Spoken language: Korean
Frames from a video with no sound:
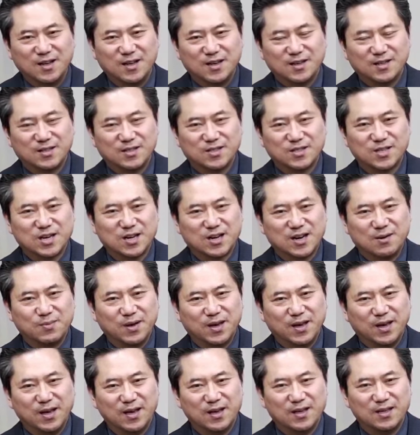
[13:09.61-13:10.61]
그
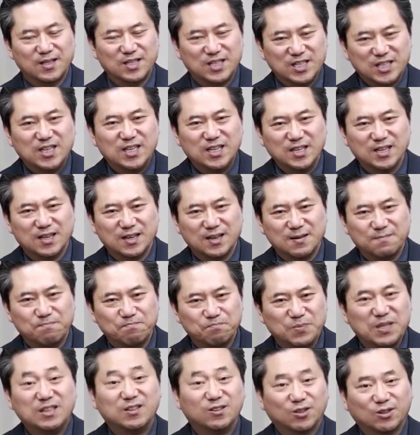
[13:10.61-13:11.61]
사람의 키
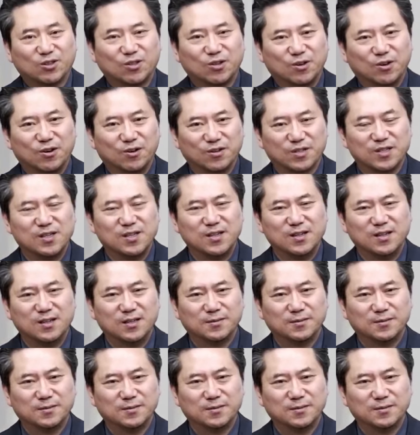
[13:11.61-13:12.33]
미터를